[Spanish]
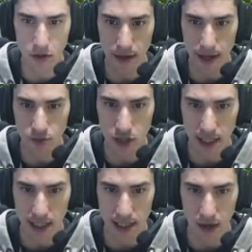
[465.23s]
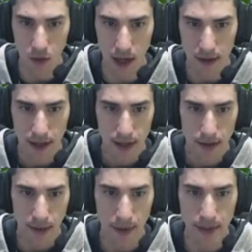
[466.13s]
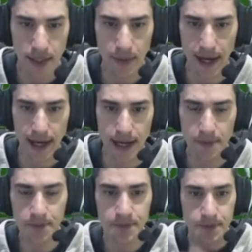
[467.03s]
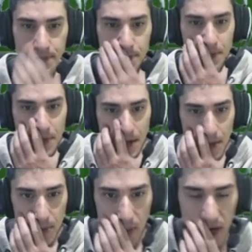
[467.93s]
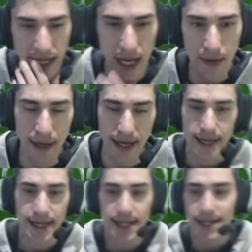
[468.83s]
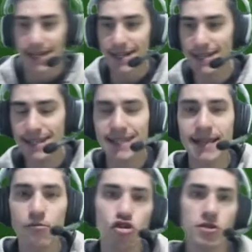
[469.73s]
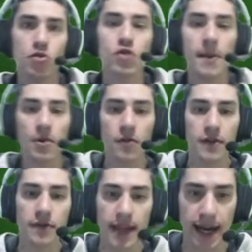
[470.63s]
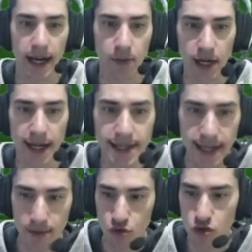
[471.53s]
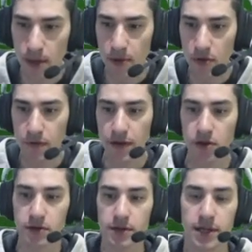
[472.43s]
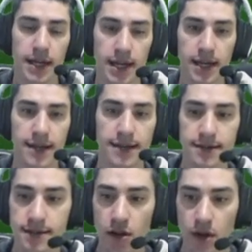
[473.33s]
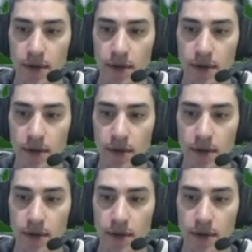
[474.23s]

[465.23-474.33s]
dejamos así, tal cual A ver, vente para acá porque, a ver, necesitamos una producción de lana, porque aquí tenemos una producción eh, de lo que